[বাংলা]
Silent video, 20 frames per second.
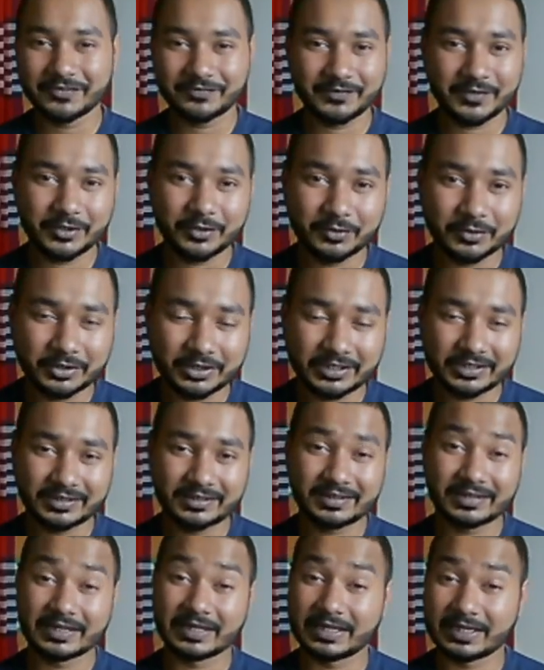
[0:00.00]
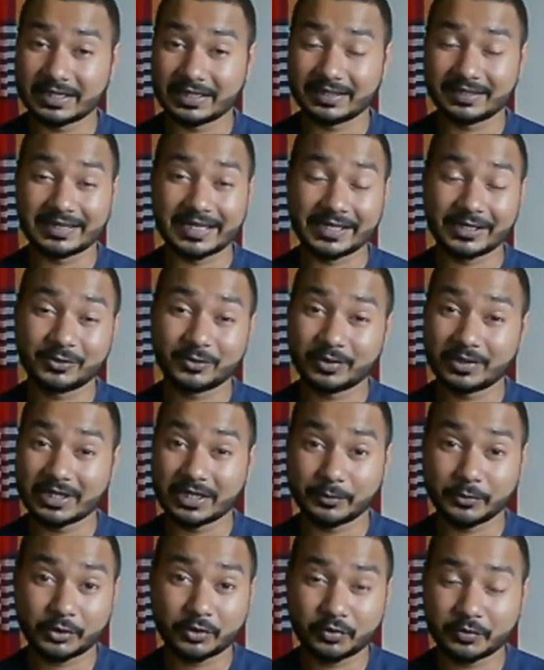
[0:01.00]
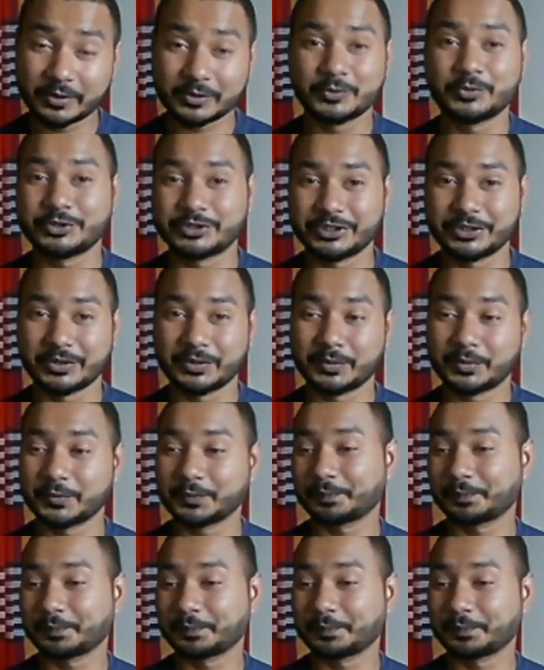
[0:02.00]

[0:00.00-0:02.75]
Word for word: ভিডিওতে লাইক করলে আমি খুবই খুশি হব